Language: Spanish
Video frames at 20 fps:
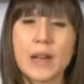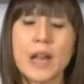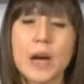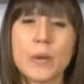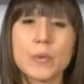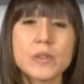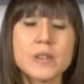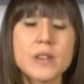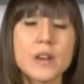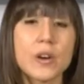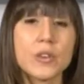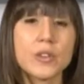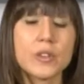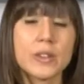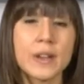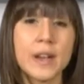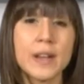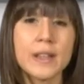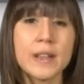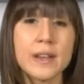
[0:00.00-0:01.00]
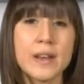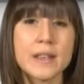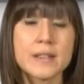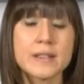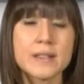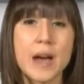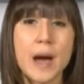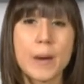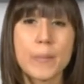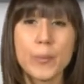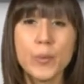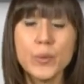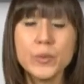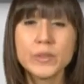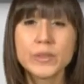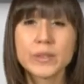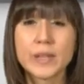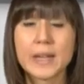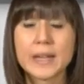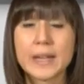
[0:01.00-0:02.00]
Las voces contrarias
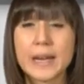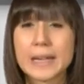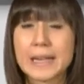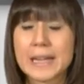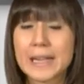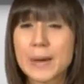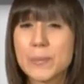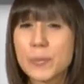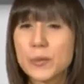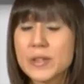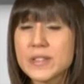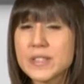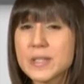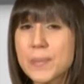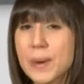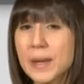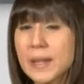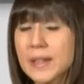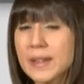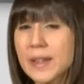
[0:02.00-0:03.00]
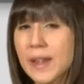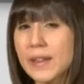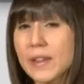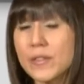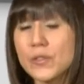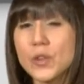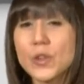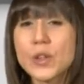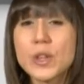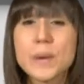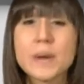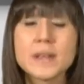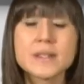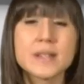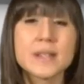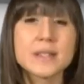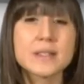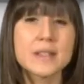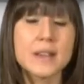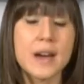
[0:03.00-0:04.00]
apuntan a que la municipalidad no debe
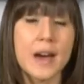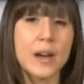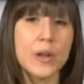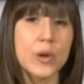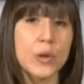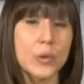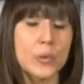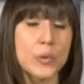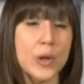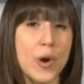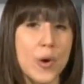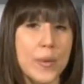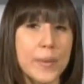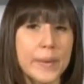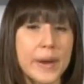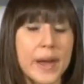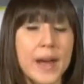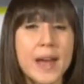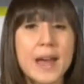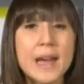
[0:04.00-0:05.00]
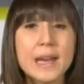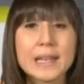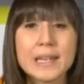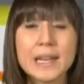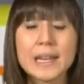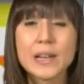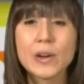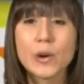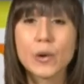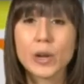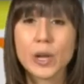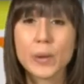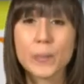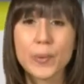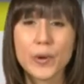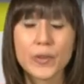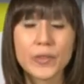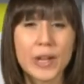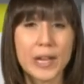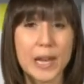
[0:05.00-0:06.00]
hacerse cargo de una obra que le
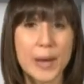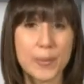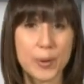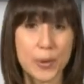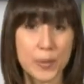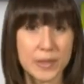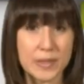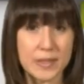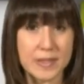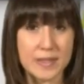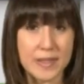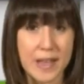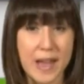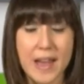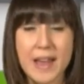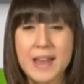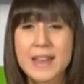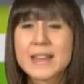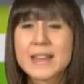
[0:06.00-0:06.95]
corresponde a la provincia.